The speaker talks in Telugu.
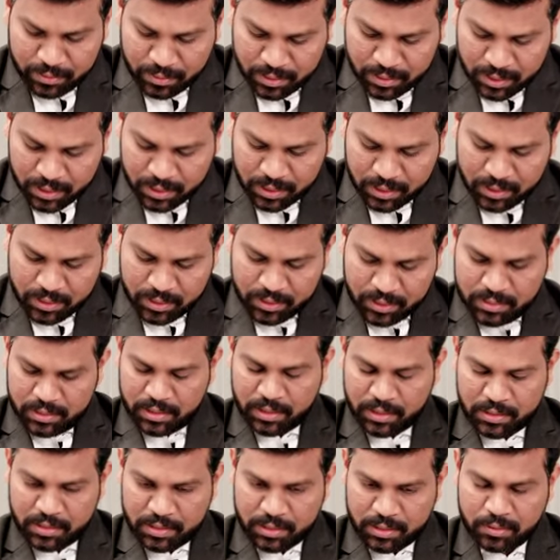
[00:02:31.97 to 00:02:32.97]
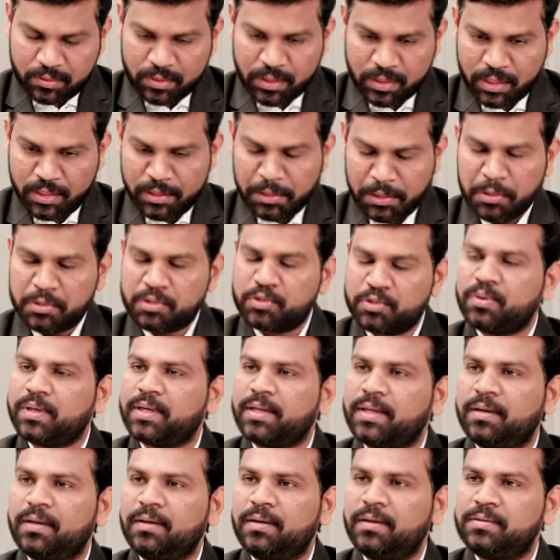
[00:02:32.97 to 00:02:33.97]
ఇంకొక చర్చ కూడా
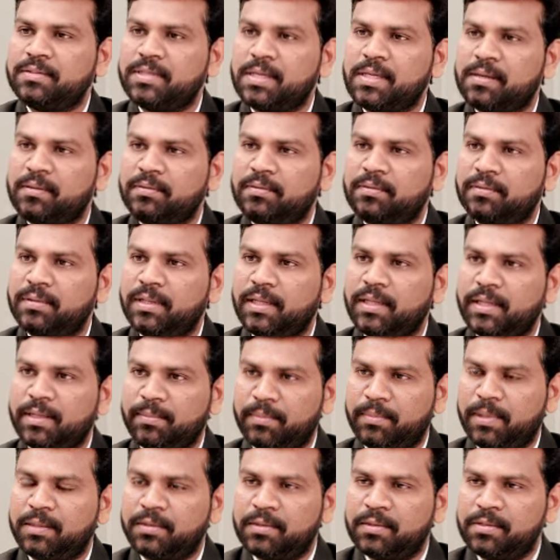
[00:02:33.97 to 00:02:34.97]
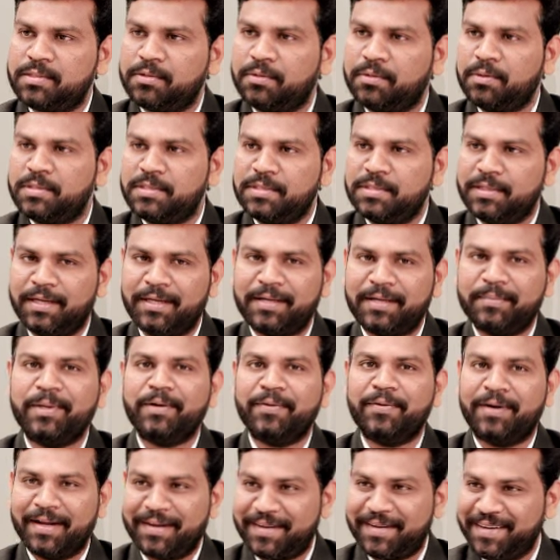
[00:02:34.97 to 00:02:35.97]
నియోజకవర్గంలో జరుగుతుందని మా దృష్టికి వచ్చిందంటే
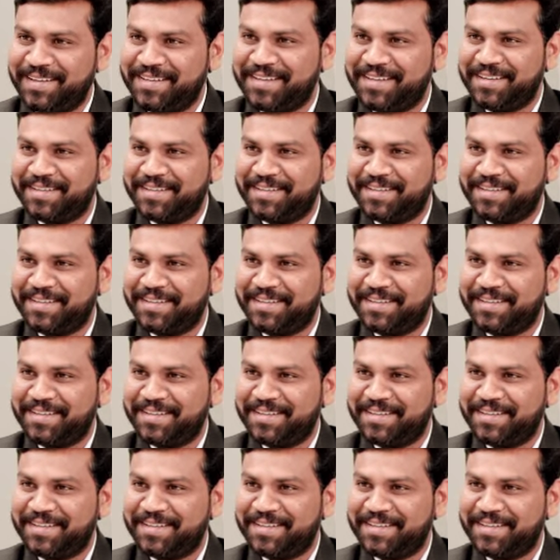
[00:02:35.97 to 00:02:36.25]
మేము ఆల్రెడీ